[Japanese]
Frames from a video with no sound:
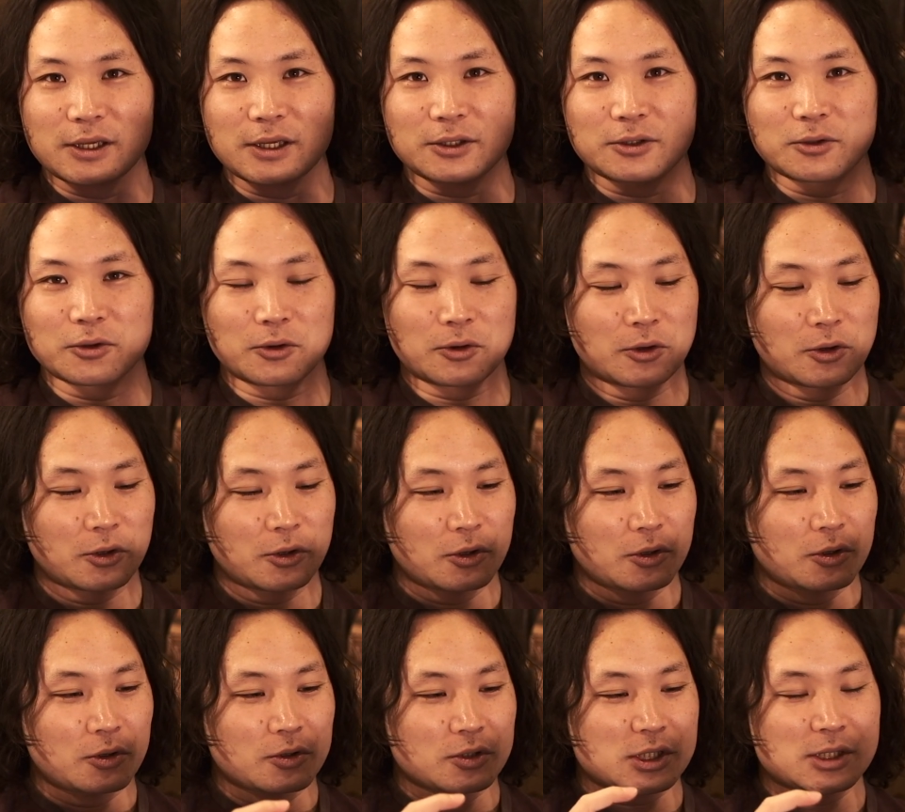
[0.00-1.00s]
えっと
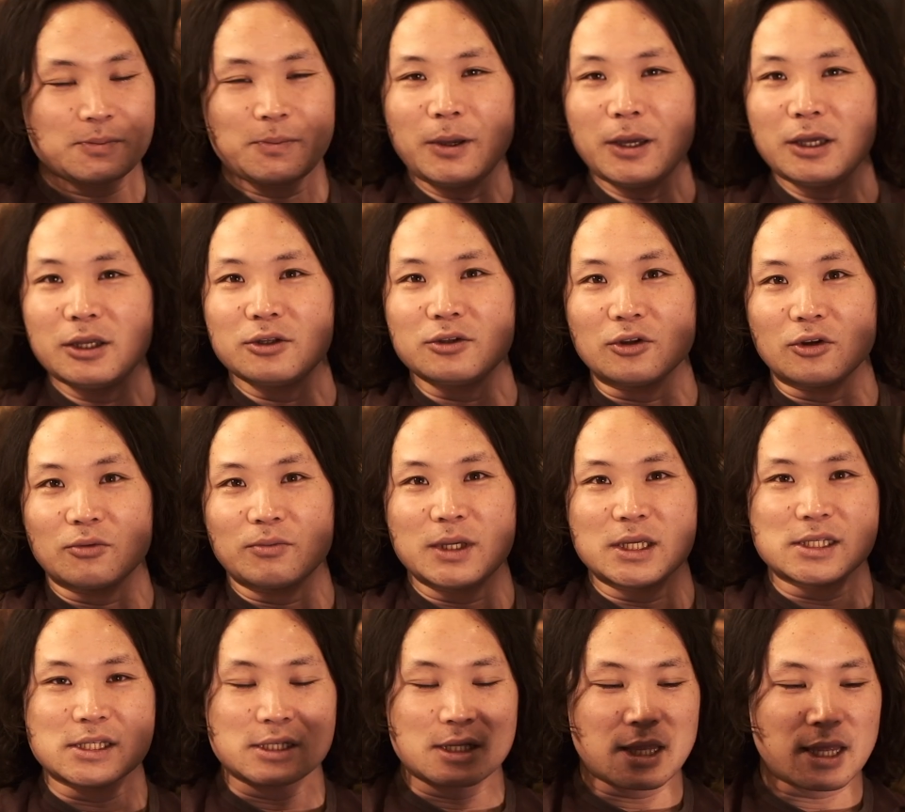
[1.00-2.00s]
スペインの
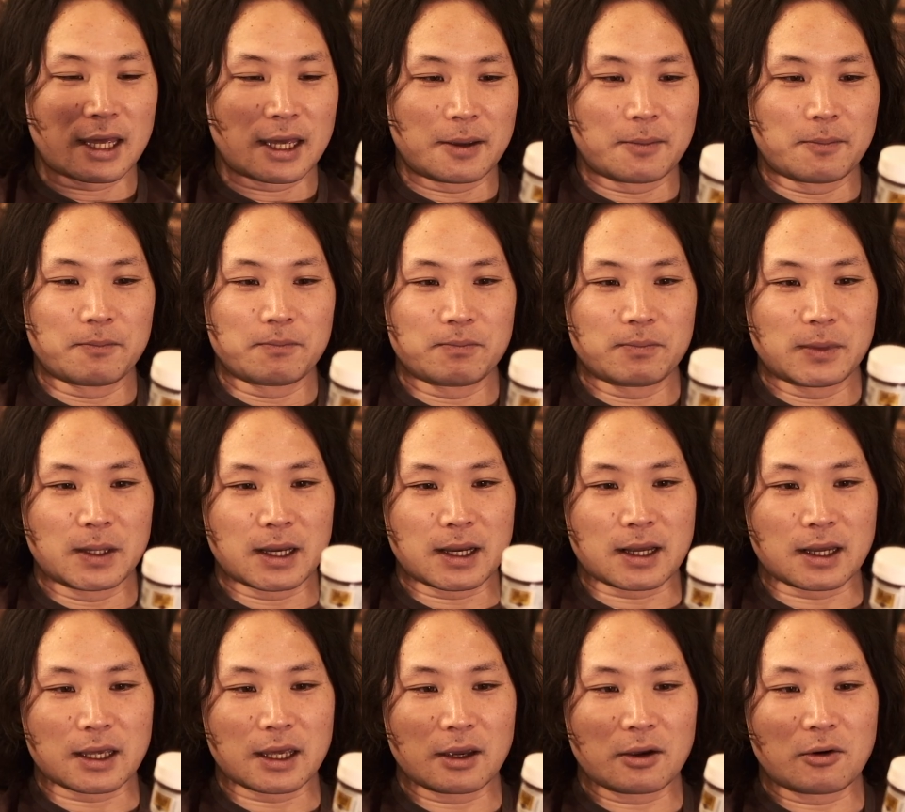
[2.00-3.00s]
水でなん
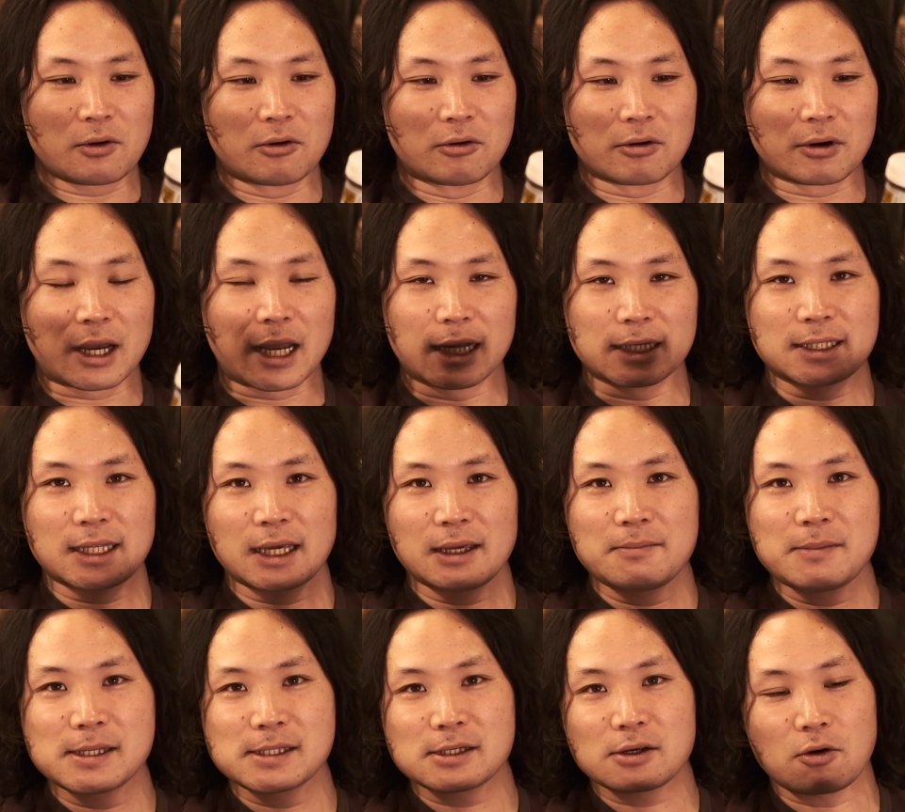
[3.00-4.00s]
か結構硬い
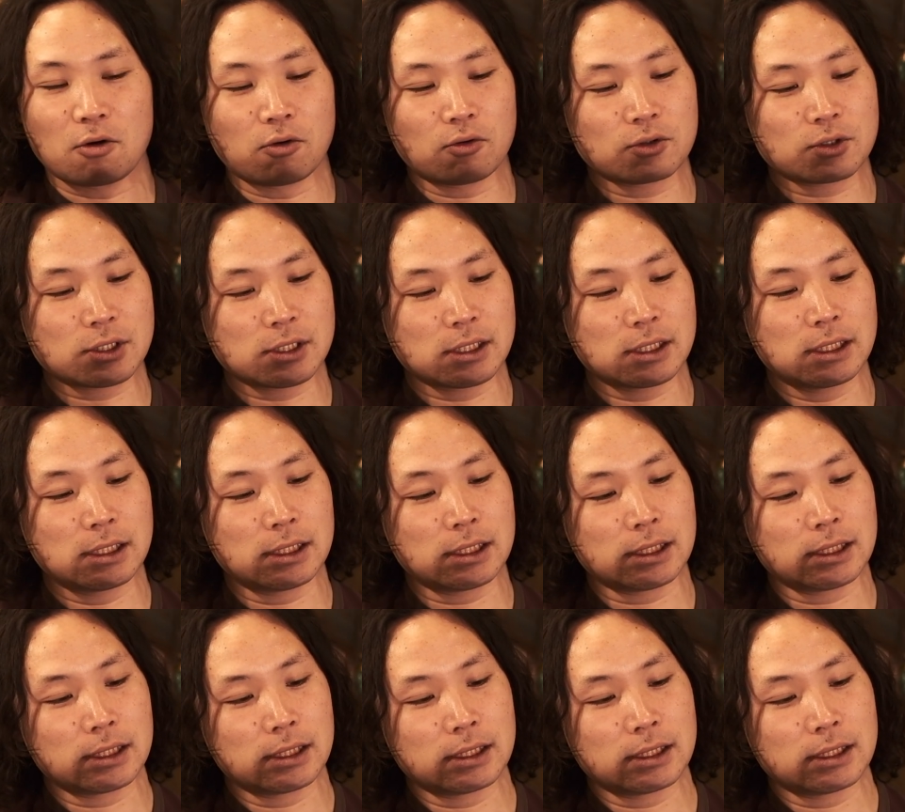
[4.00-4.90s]
水、硬水